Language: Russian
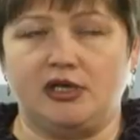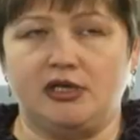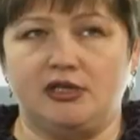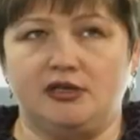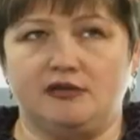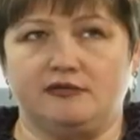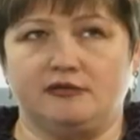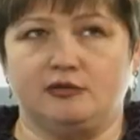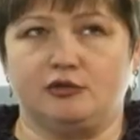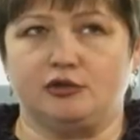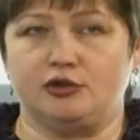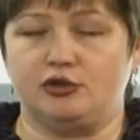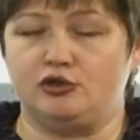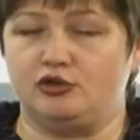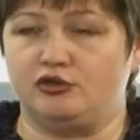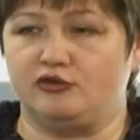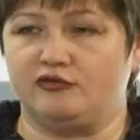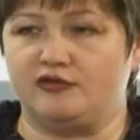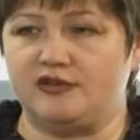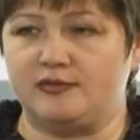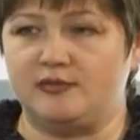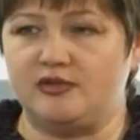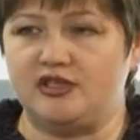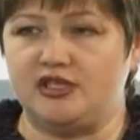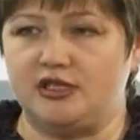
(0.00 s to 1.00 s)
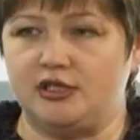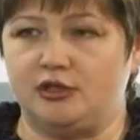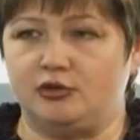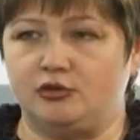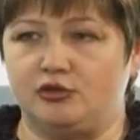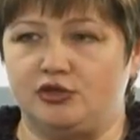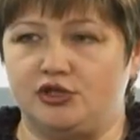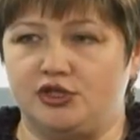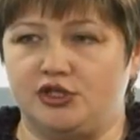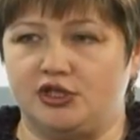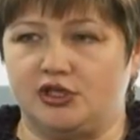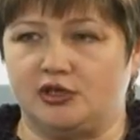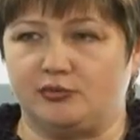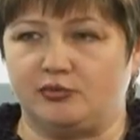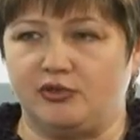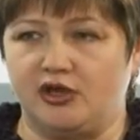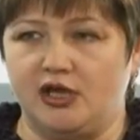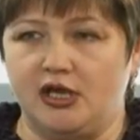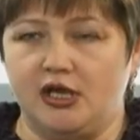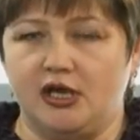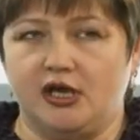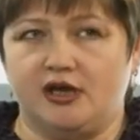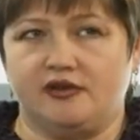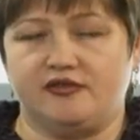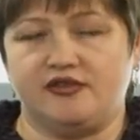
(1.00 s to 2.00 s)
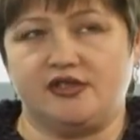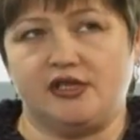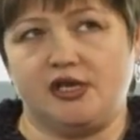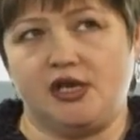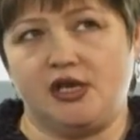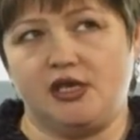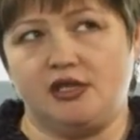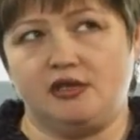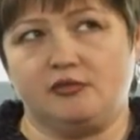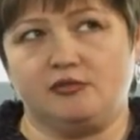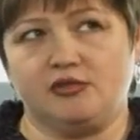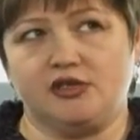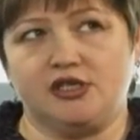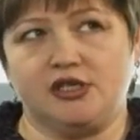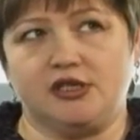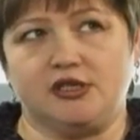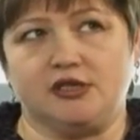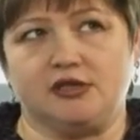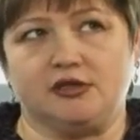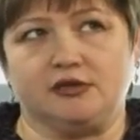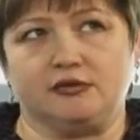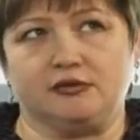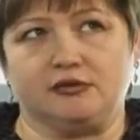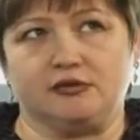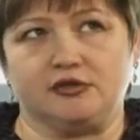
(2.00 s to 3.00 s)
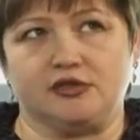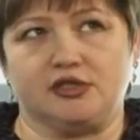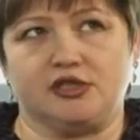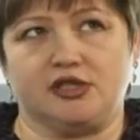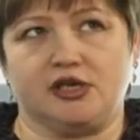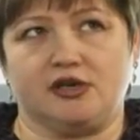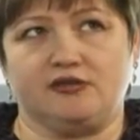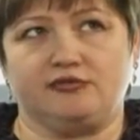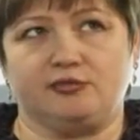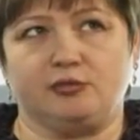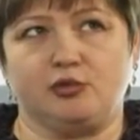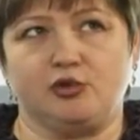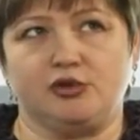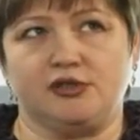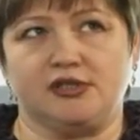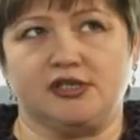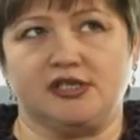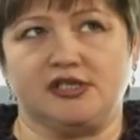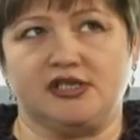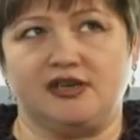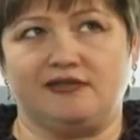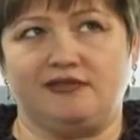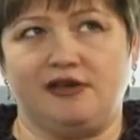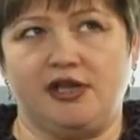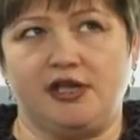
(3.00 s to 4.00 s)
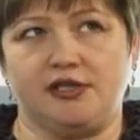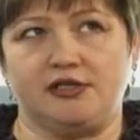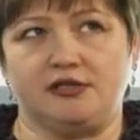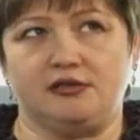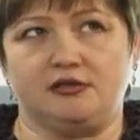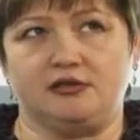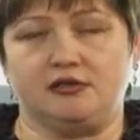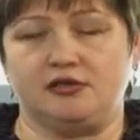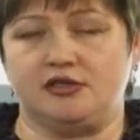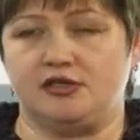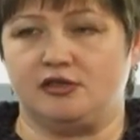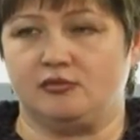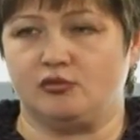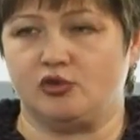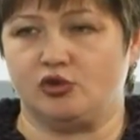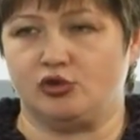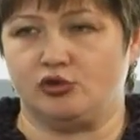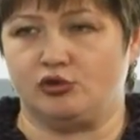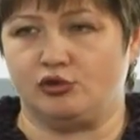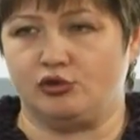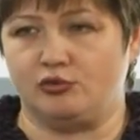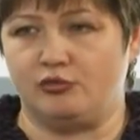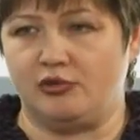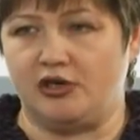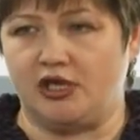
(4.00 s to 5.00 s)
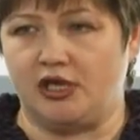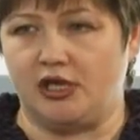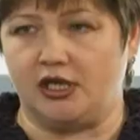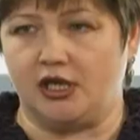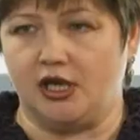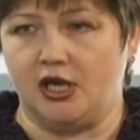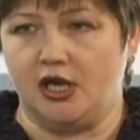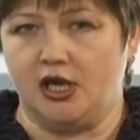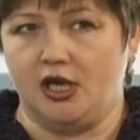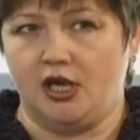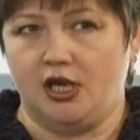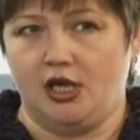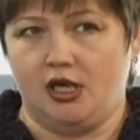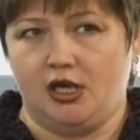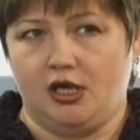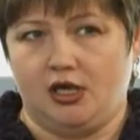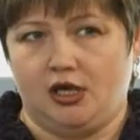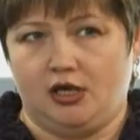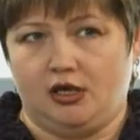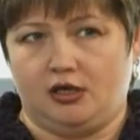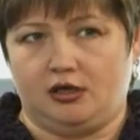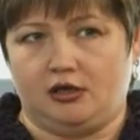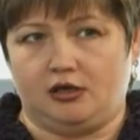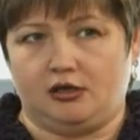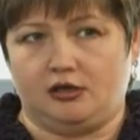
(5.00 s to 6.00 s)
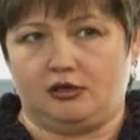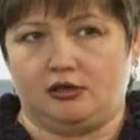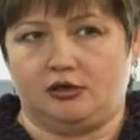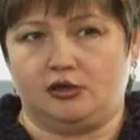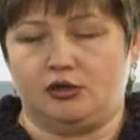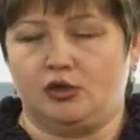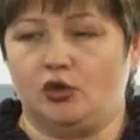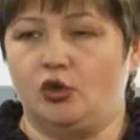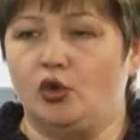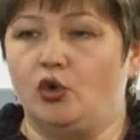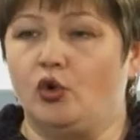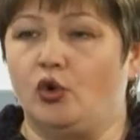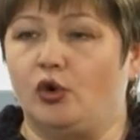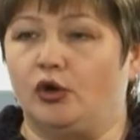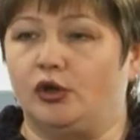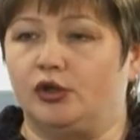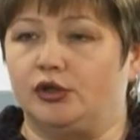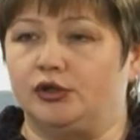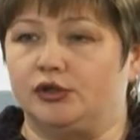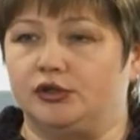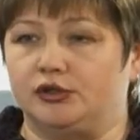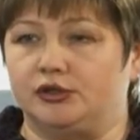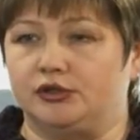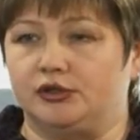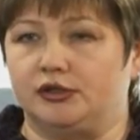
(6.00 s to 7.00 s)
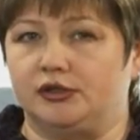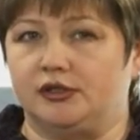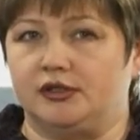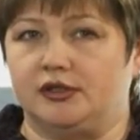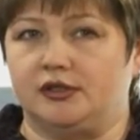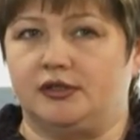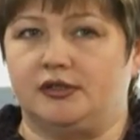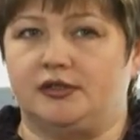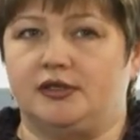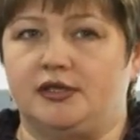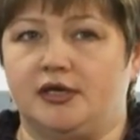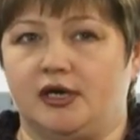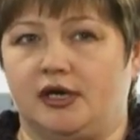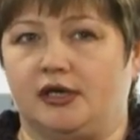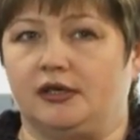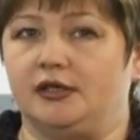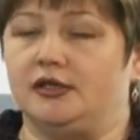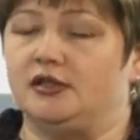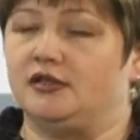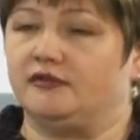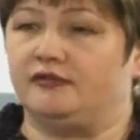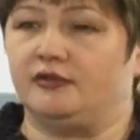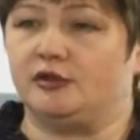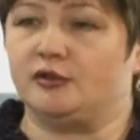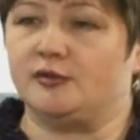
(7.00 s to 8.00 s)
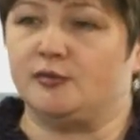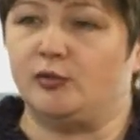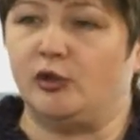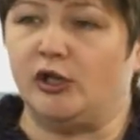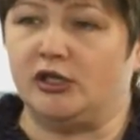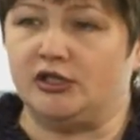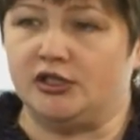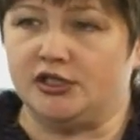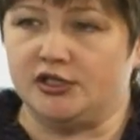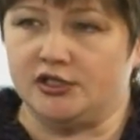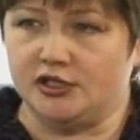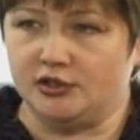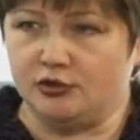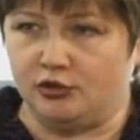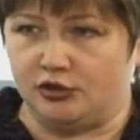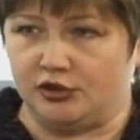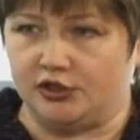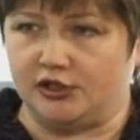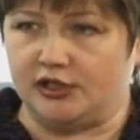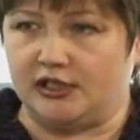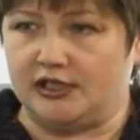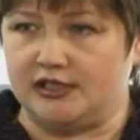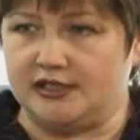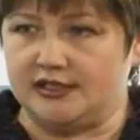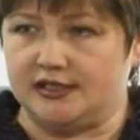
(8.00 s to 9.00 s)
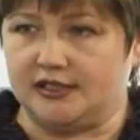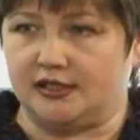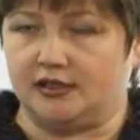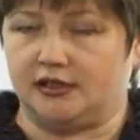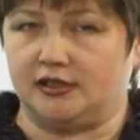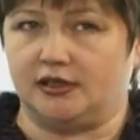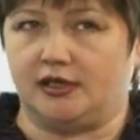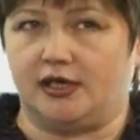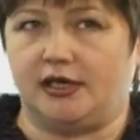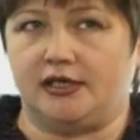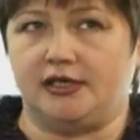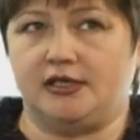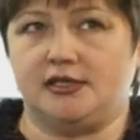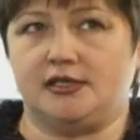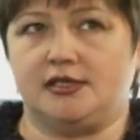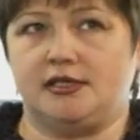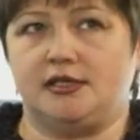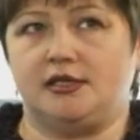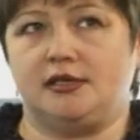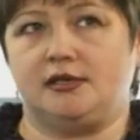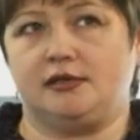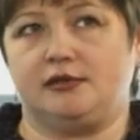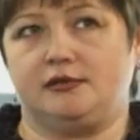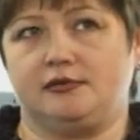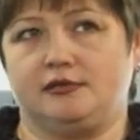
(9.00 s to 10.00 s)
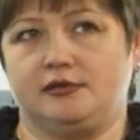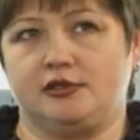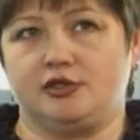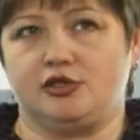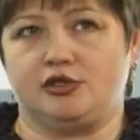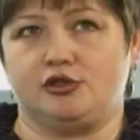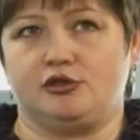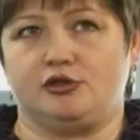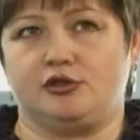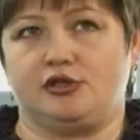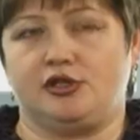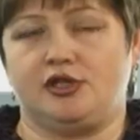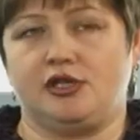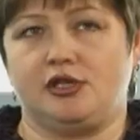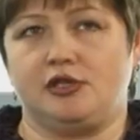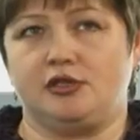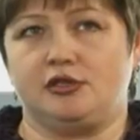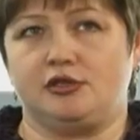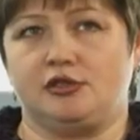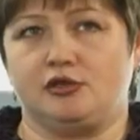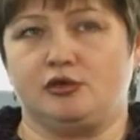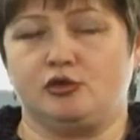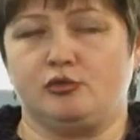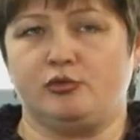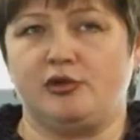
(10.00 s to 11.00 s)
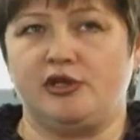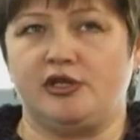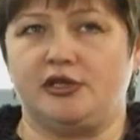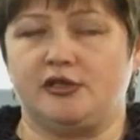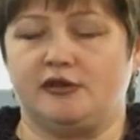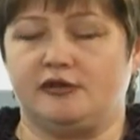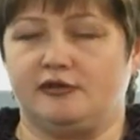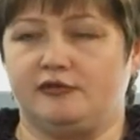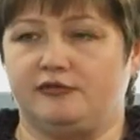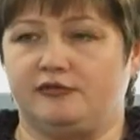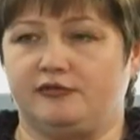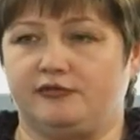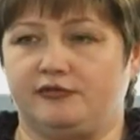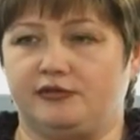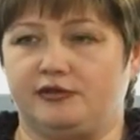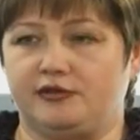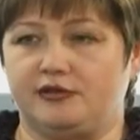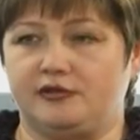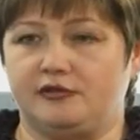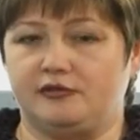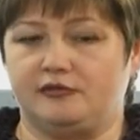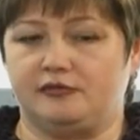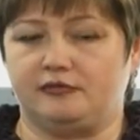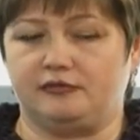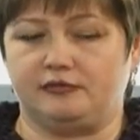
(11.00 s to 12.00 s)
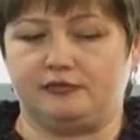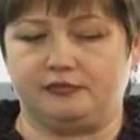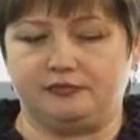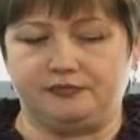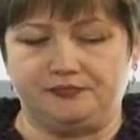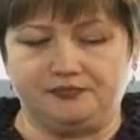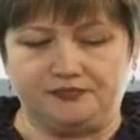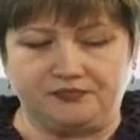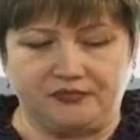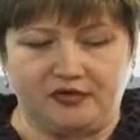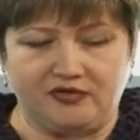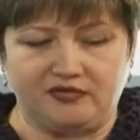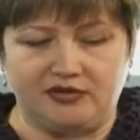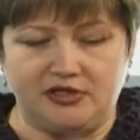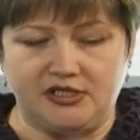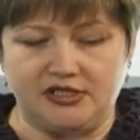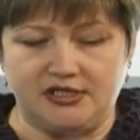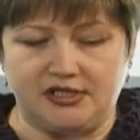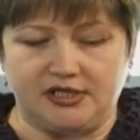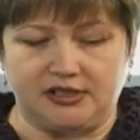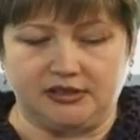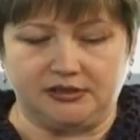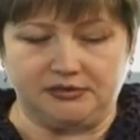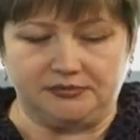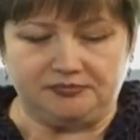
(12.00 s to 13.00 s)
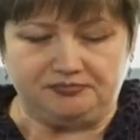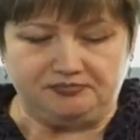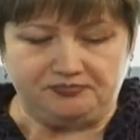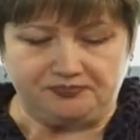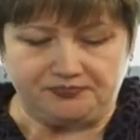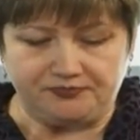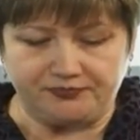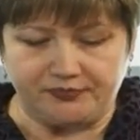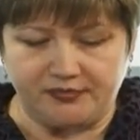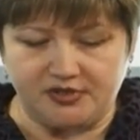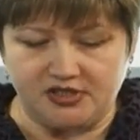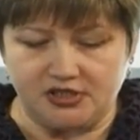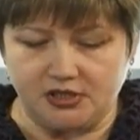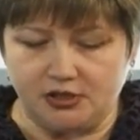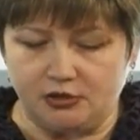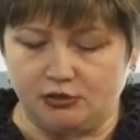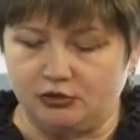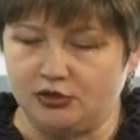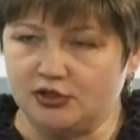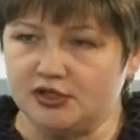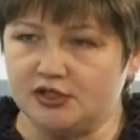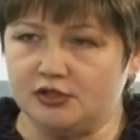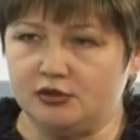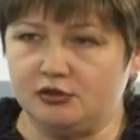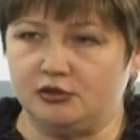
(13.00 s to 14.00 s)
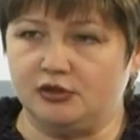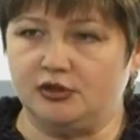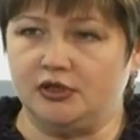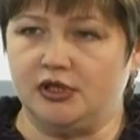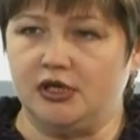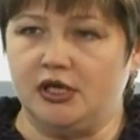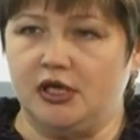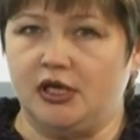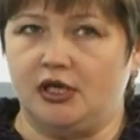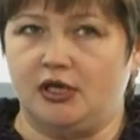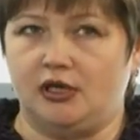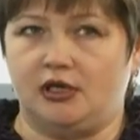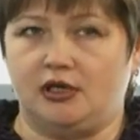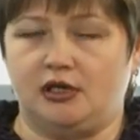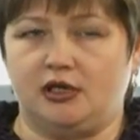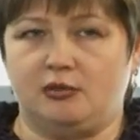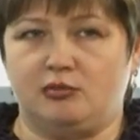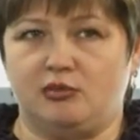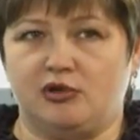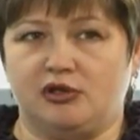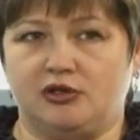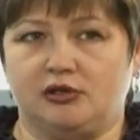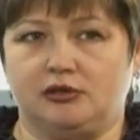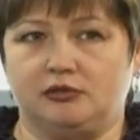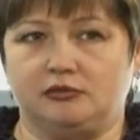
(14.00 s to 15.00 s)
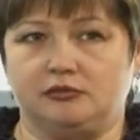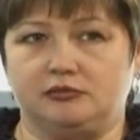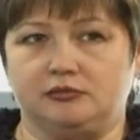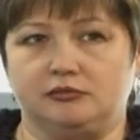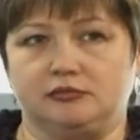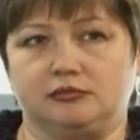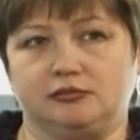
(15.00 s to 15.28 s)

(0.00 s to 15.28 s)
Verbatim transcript: этого он еще возместит ущерб. В среднем где-то штраф будет составлять 700 э, рублей. Э, за одну Но, ель? Да, это в эксплуатационных лесах. А если значит, ель срублена в, в лесах зеленых зон, либо